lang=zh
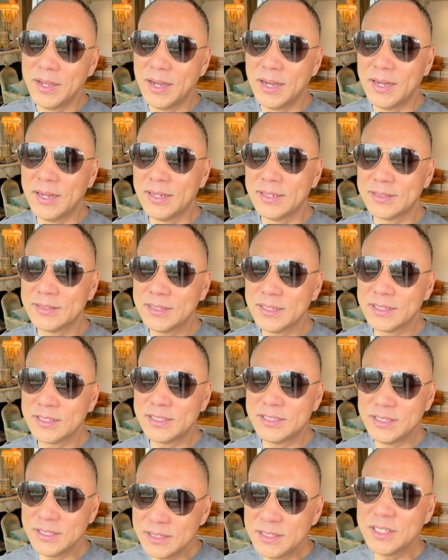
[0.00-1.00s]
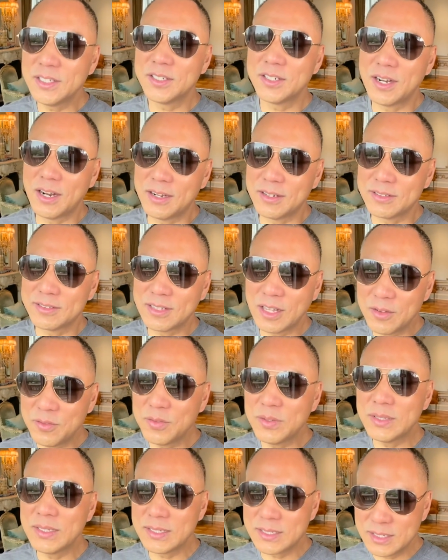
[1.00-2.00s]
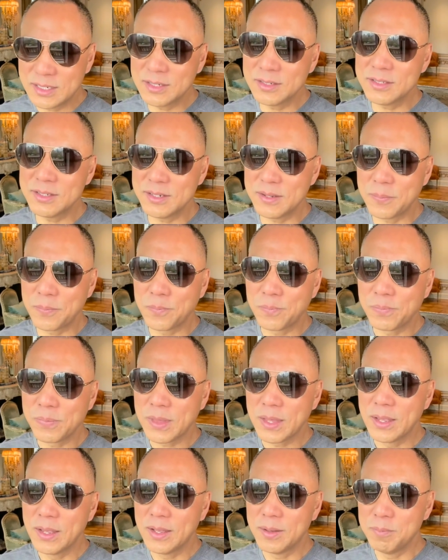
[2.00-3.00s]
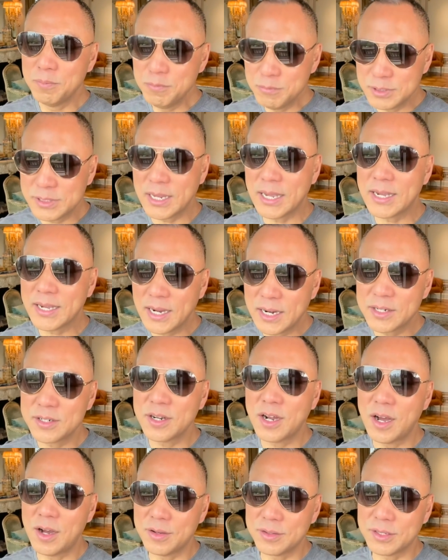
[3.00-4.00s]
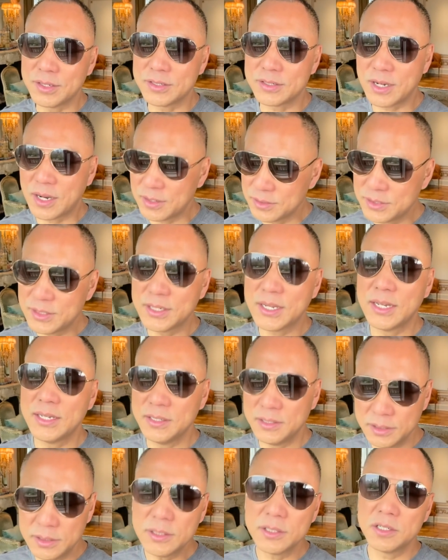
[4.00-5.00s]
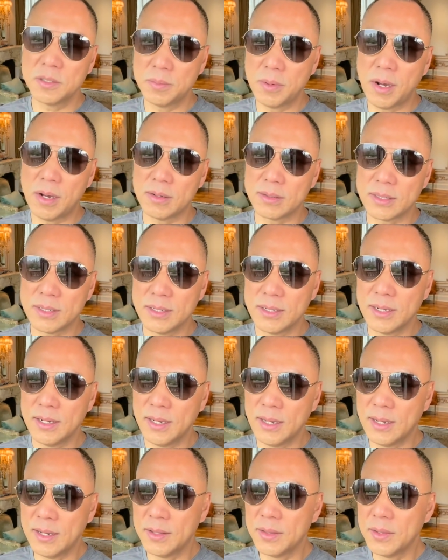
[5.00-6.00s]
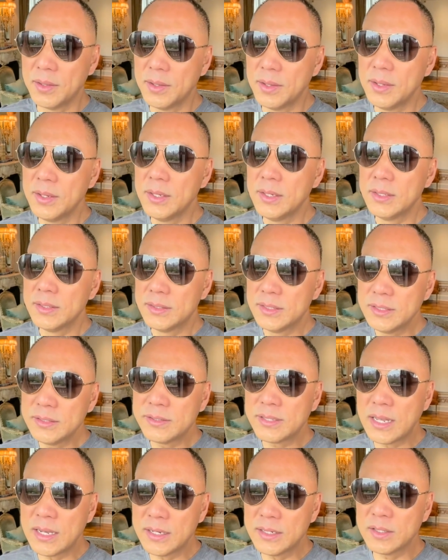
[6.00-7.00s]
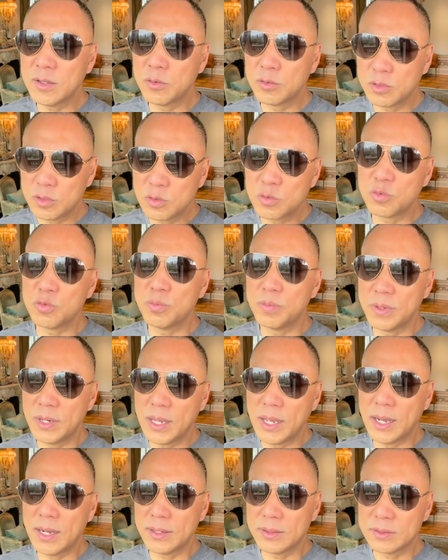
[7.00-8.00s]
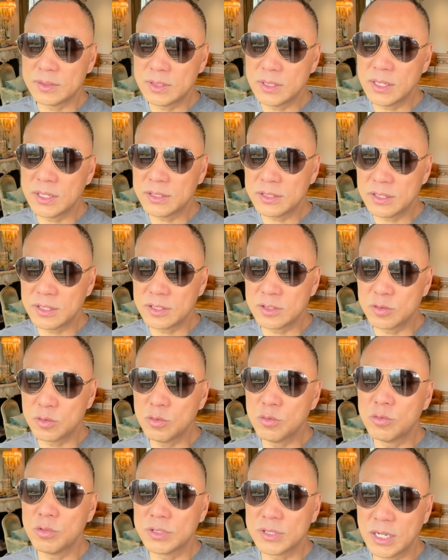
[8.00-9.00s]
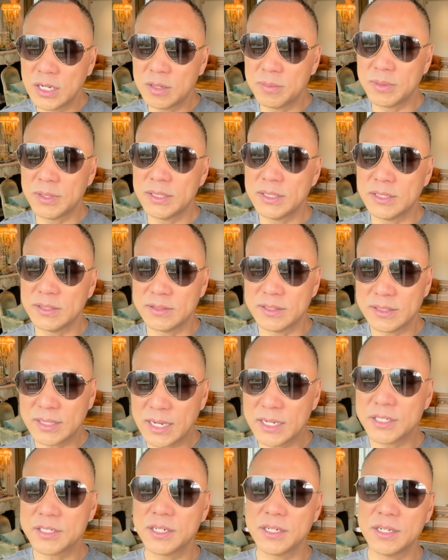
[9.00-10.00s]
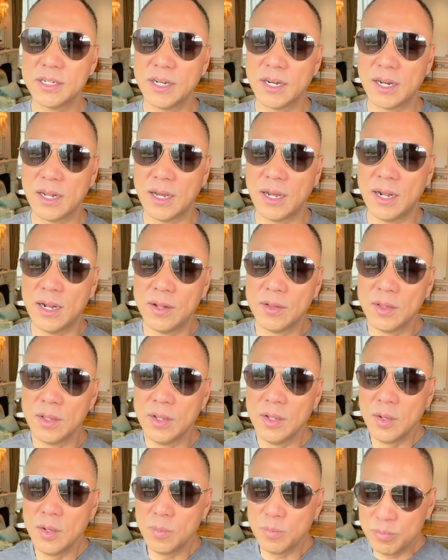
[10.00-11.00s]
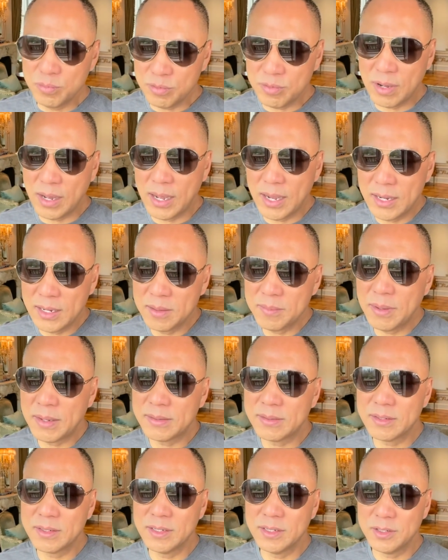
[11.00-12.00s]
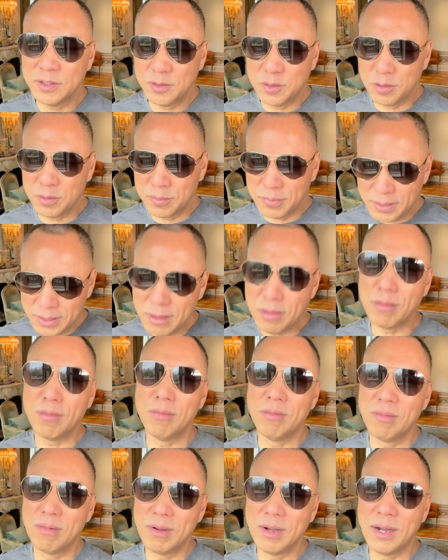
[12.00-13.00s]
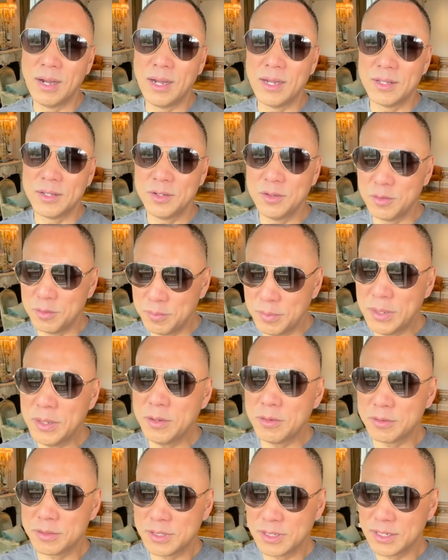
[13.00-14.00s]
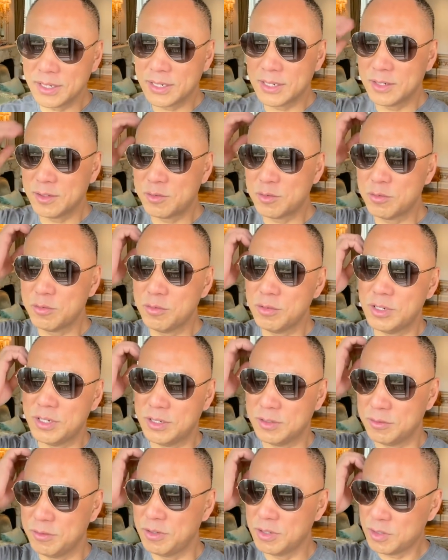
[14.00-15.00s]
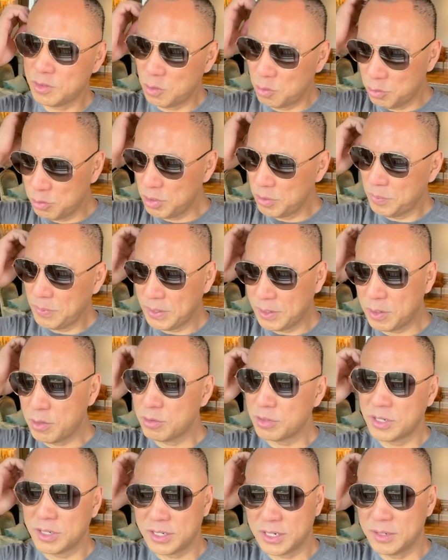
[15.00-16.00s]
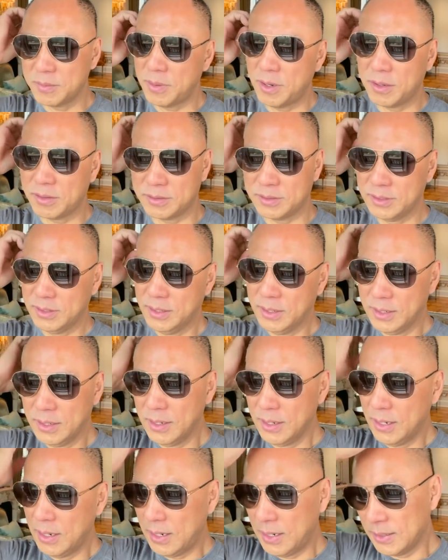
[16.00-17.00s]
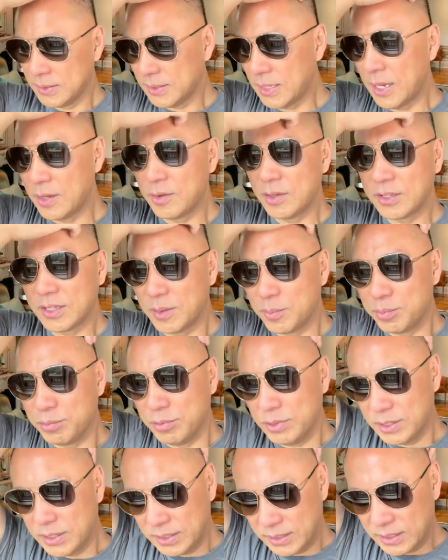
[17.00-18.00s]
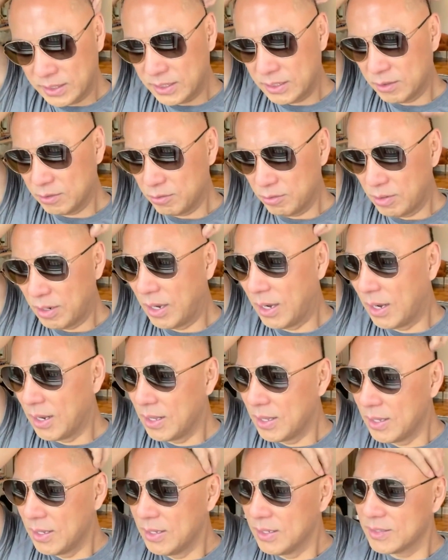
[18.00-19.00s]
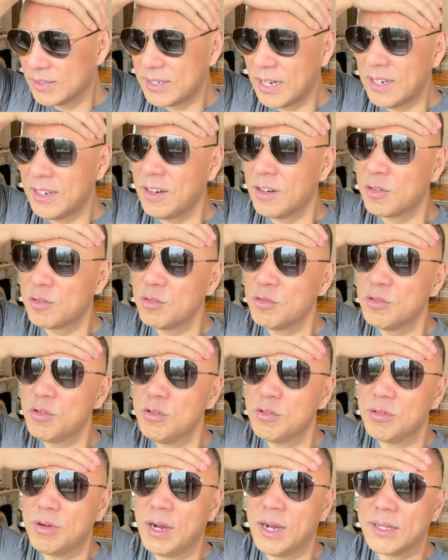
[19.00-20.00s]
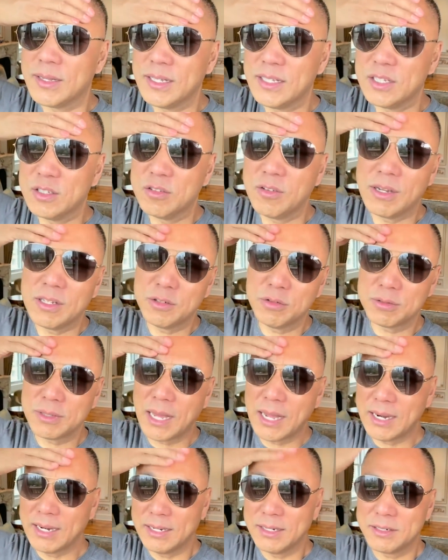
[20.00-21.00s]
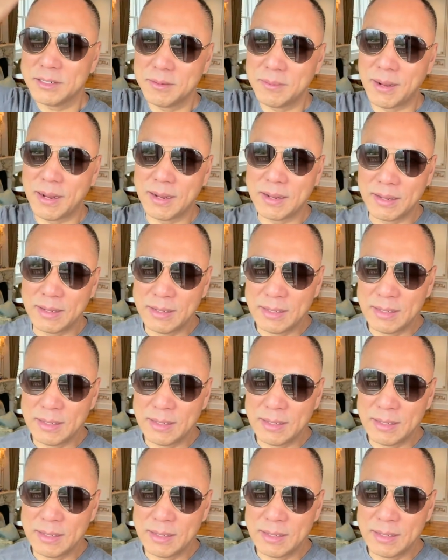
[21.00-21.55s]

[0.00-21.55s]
啊，这个经济上三分的经济，目前看是好的，长期看一定是不好的啊。第三个呢，我说赌博呀，这个事儿中国在里边的影子太深刻了啊。不管埃隆·马斯克有没有啊，有没有这个跟中共合作，都会被扣上这个帽子啊。但愿他不会跟他合作啊，沾上中共啊，那你就完球蛋了是吧？